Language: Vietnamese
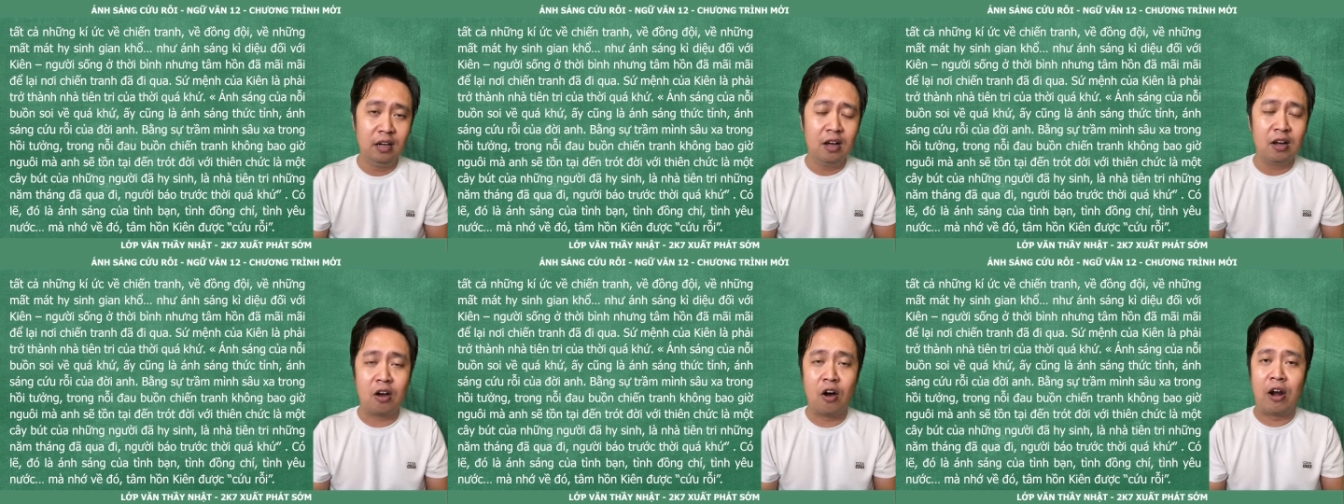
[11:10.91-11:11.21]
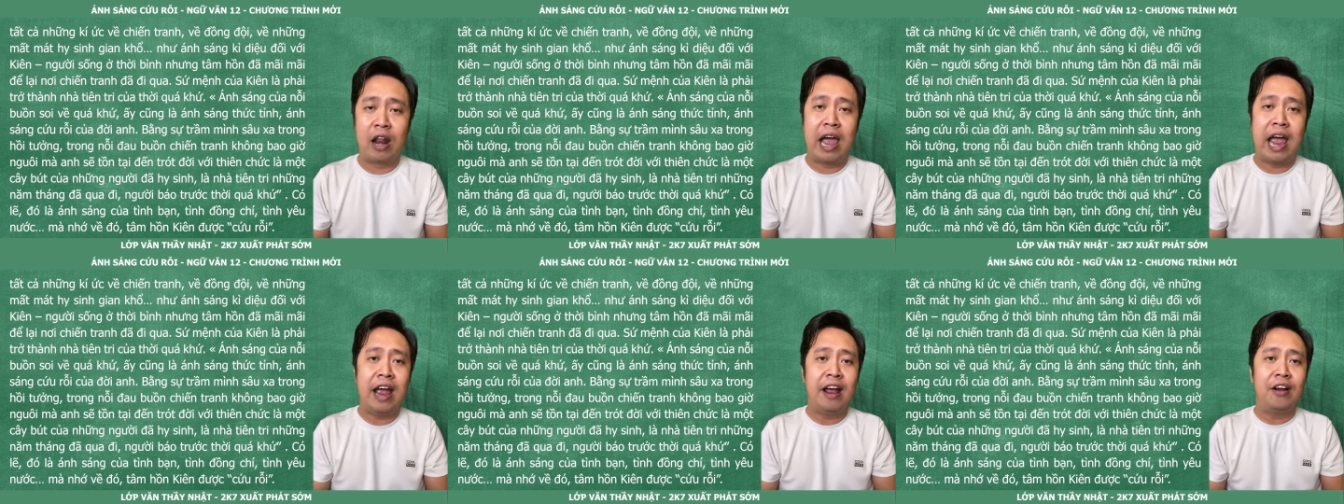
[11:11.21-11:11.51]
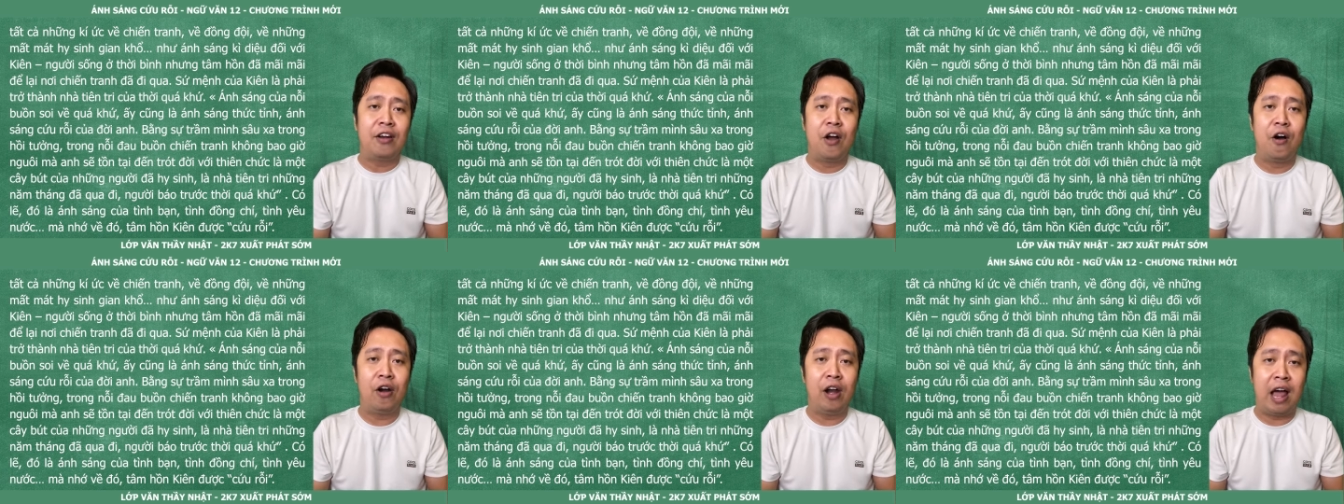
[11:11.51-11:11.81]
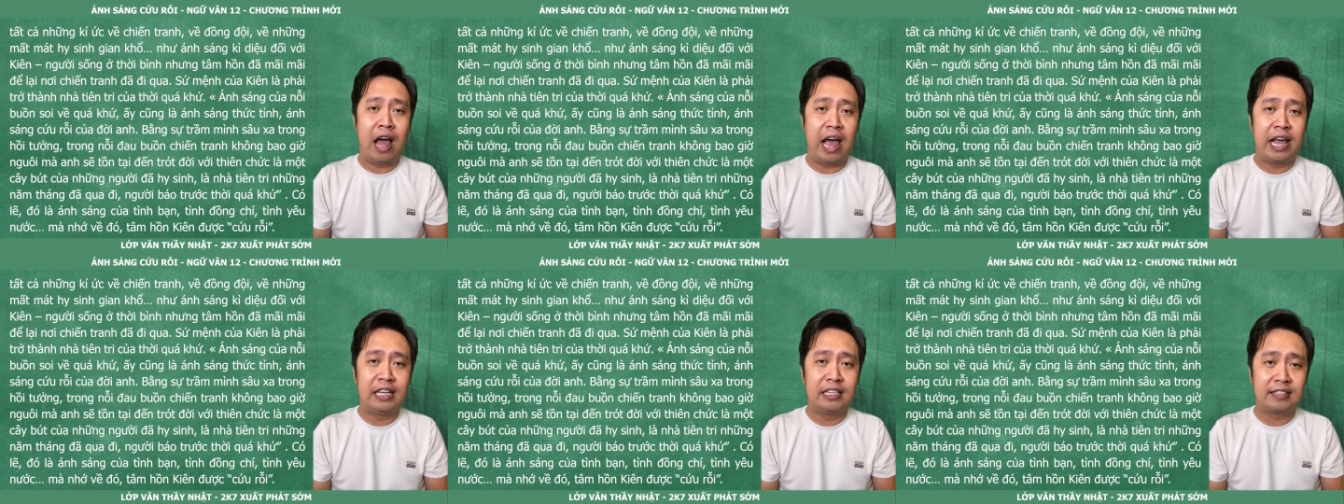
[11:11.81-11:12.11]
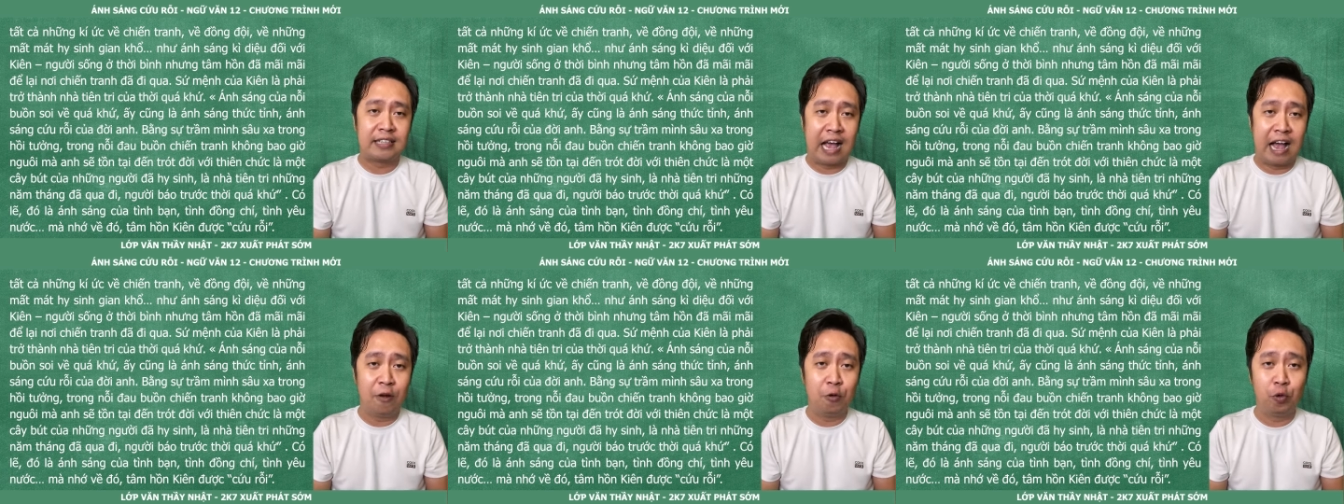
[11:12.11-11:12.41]
có lẽ đó là ánh
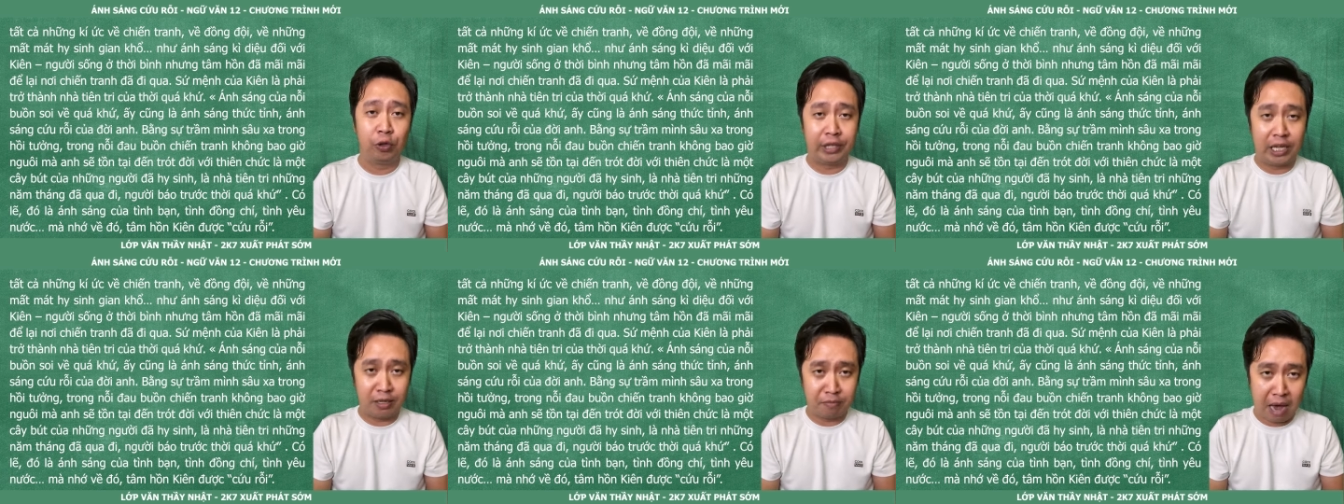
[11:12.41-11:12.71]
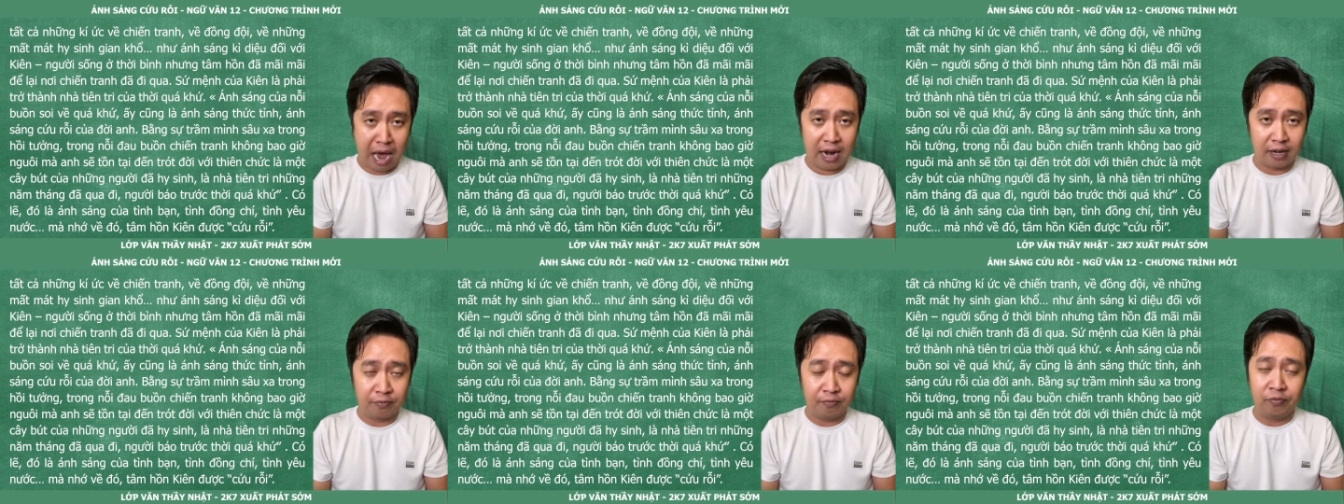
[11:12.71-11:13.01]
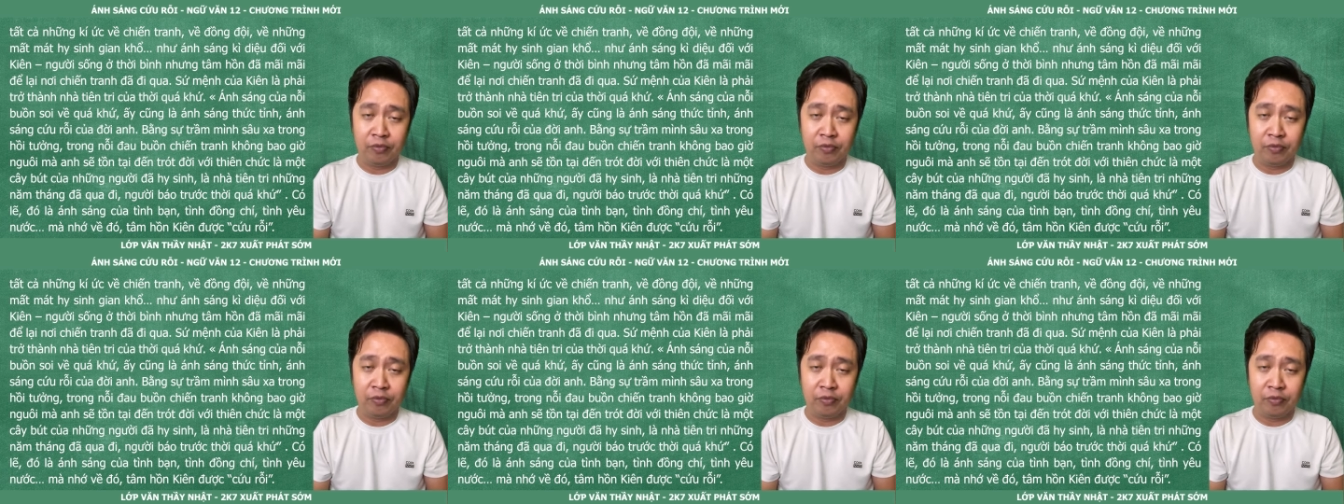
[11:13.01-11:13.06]
sáng của tình bạn,